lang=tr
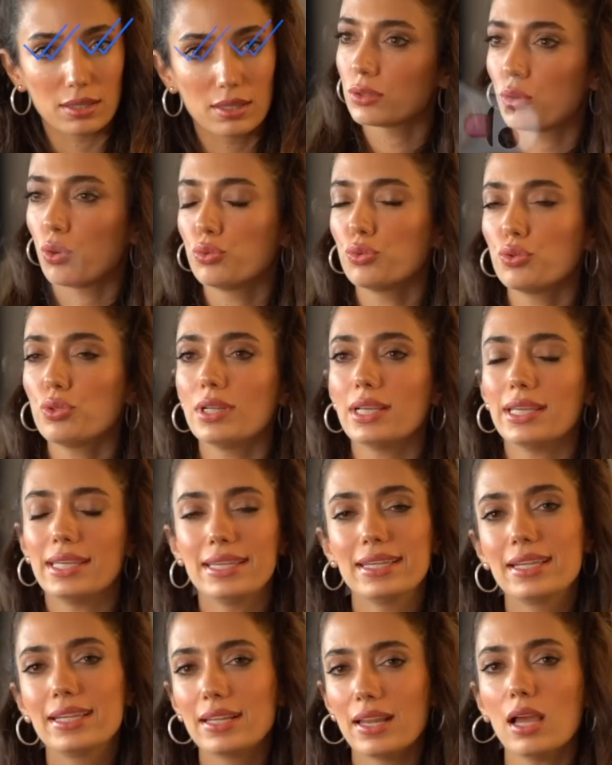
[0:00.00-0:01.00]
konuyla
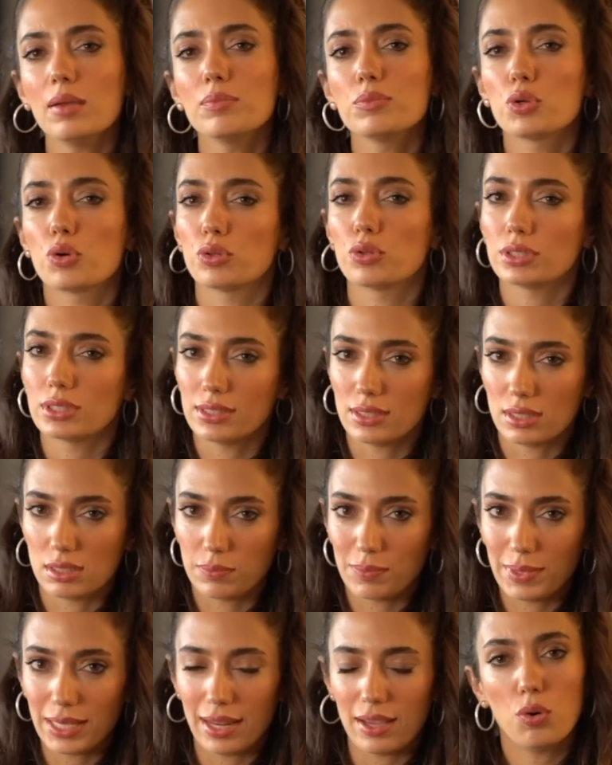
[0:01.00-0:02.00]

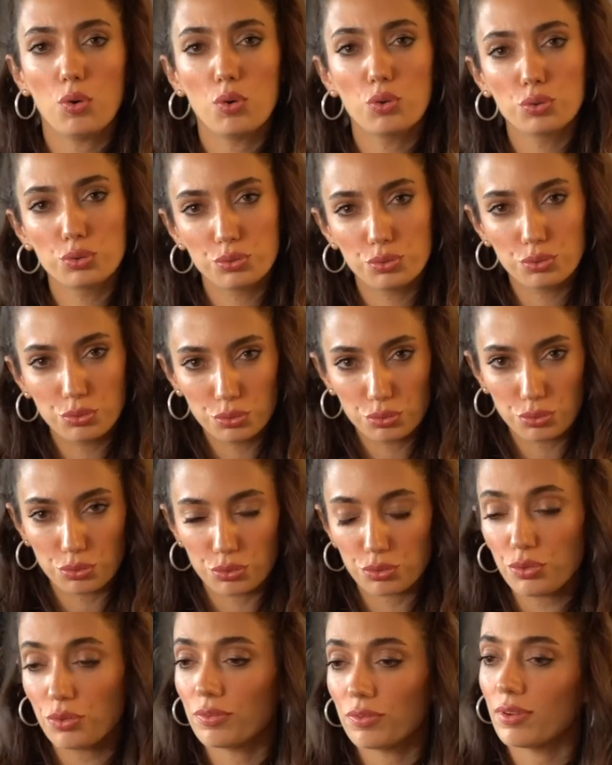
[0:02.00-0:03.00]
ilgilenmiyorsanız bile
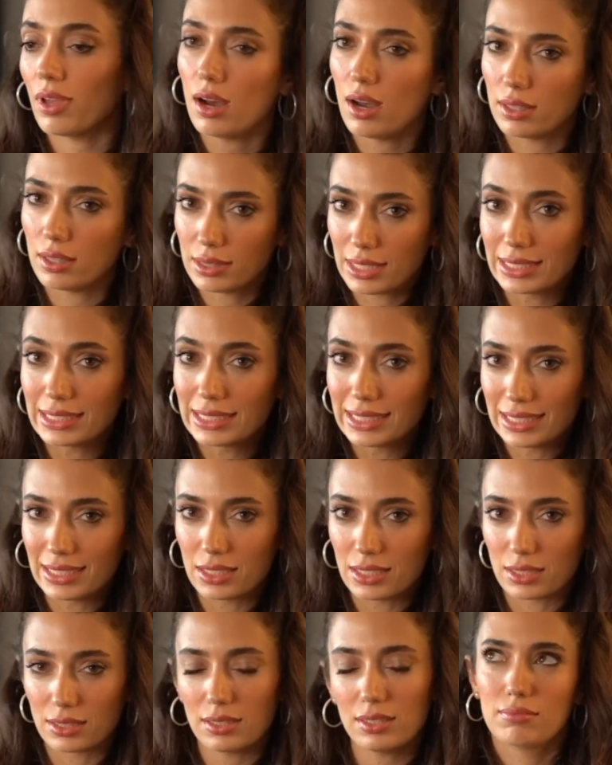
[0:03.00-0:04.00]
okuduğunuzu ve
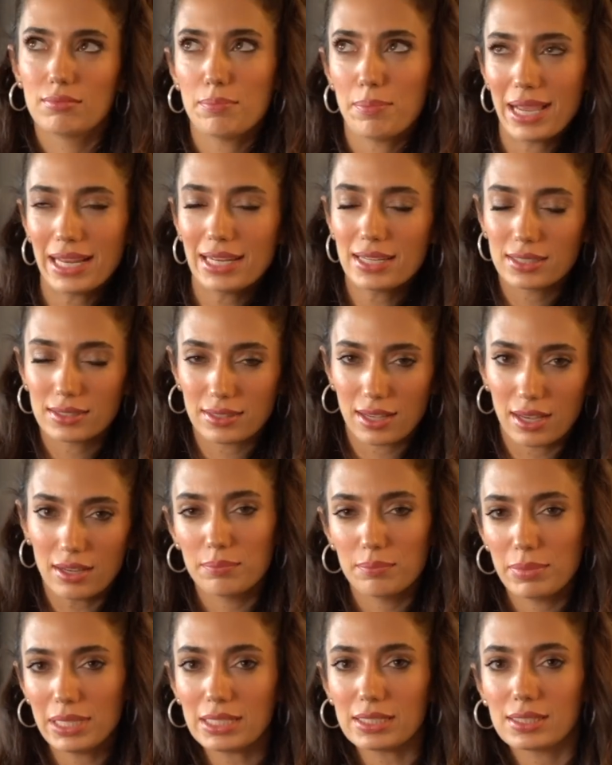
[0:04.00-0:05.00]
anladığınızı belirten
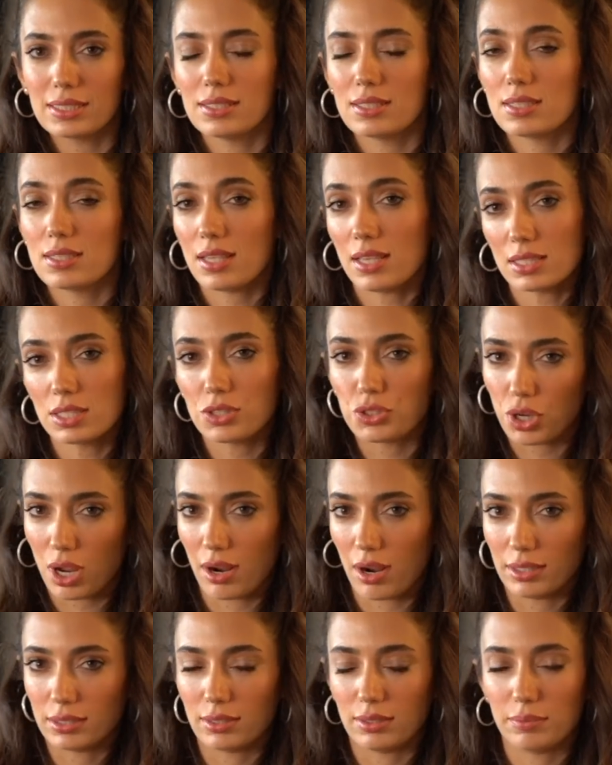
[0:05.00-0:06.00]
bir ses
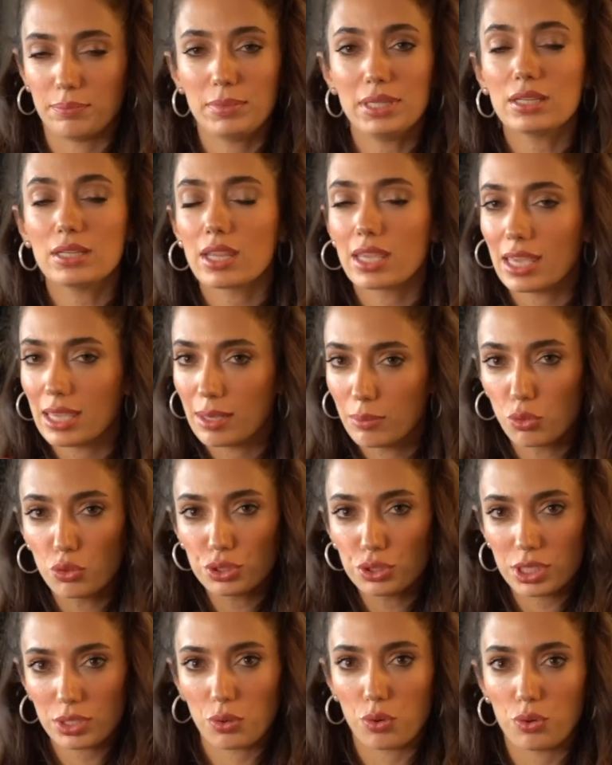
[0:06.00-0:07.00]
çıkartın. Bir hmm.
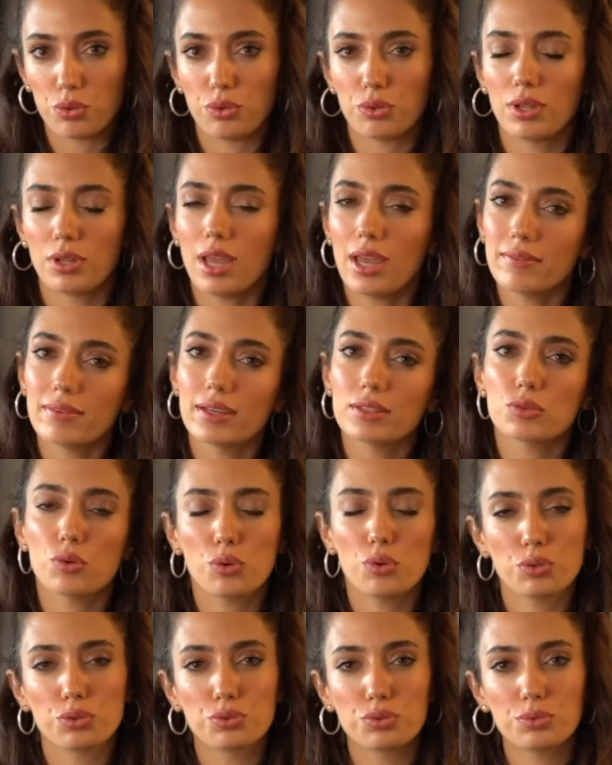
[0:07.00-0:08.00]
emoji koyun. Evet
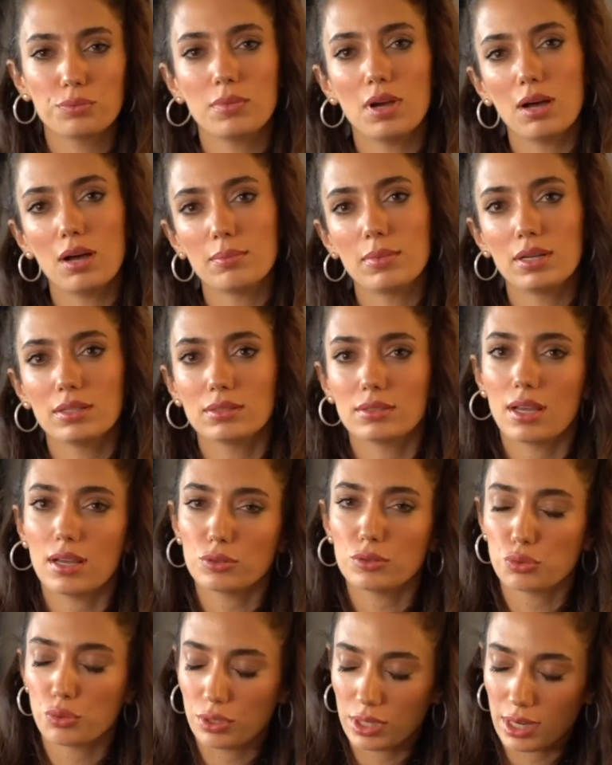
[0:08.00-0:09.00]
okudum ama
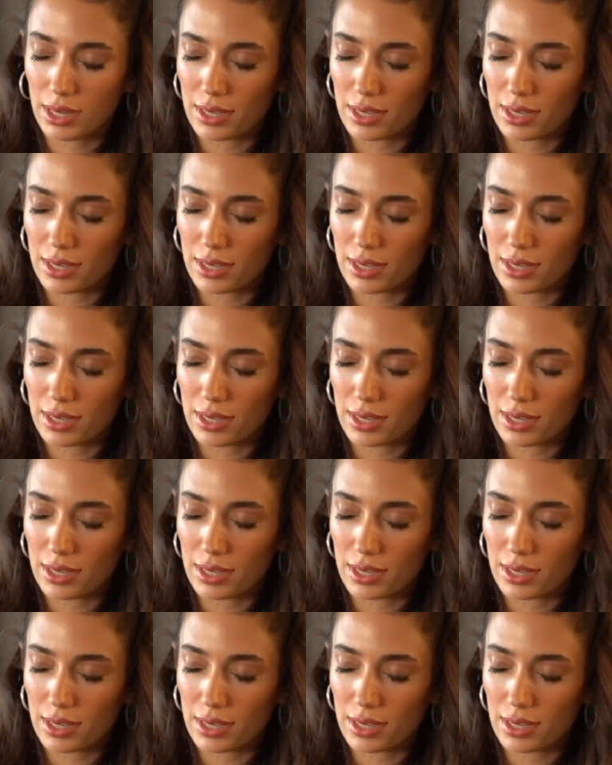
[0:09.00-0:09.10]
daha sonra